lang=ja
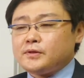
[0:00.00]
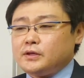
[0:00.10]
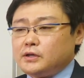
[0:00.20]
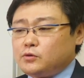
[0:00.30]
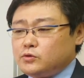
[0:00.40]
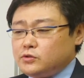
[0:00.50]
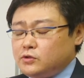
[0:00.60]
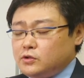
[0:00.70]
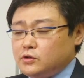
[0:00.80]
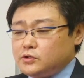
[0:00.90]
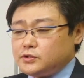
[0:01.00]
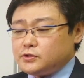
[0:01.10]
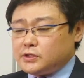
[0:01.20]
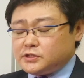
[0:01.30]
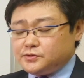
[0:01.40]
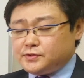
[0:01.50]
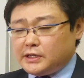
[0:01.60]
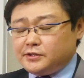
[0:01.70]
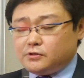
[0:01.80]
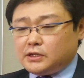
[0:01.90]
でこの人たち2
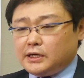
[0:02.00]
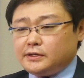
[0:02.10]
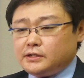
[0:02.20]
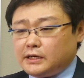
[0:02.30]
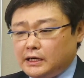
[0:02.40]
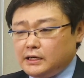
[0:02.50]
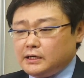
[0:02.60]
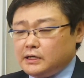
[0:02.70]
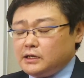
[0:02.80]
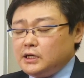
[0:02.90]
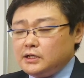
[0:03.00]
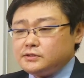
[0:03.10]
人の書いた「